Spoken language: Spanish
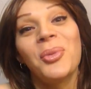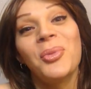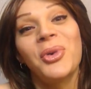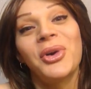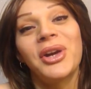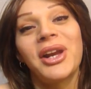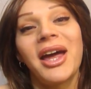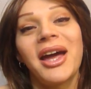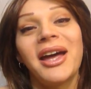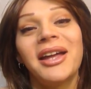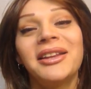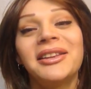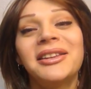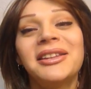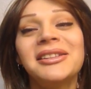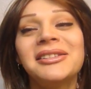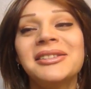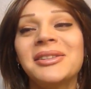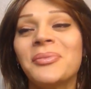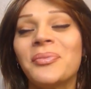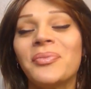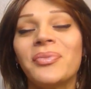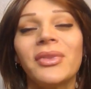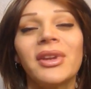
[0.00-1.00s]
como era
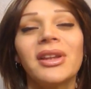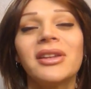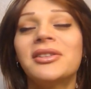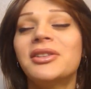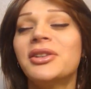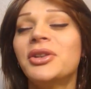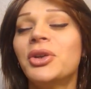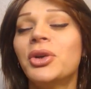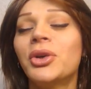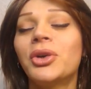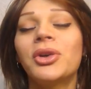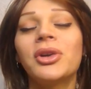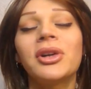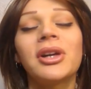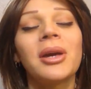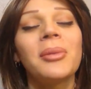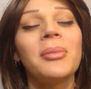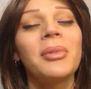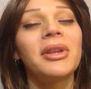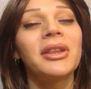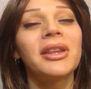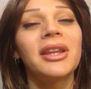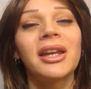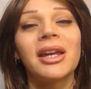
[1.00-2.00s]
antes. Sino con que
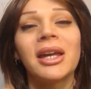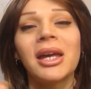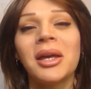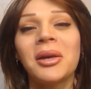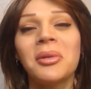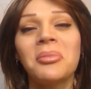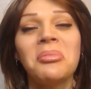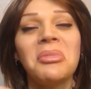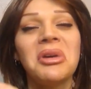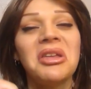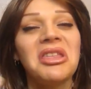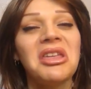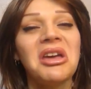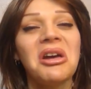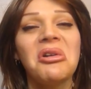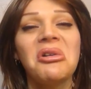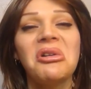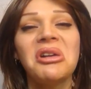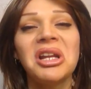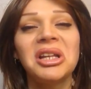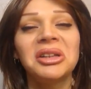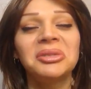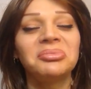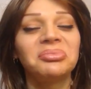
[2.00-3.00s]
mantenga media
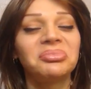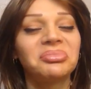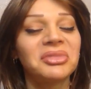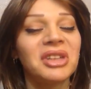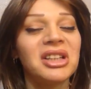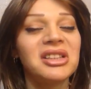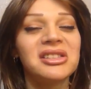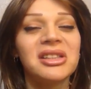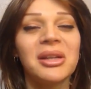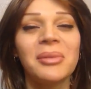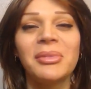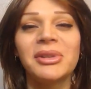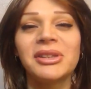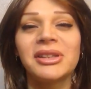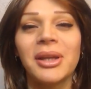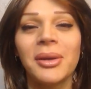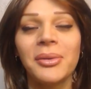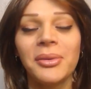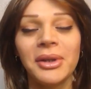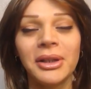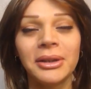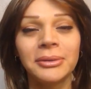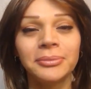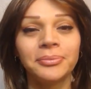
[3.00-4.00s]
hora. Está más que
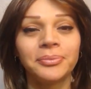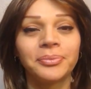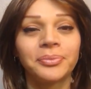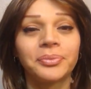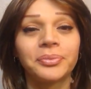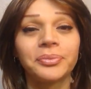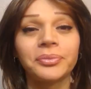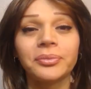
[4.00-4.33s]
bien.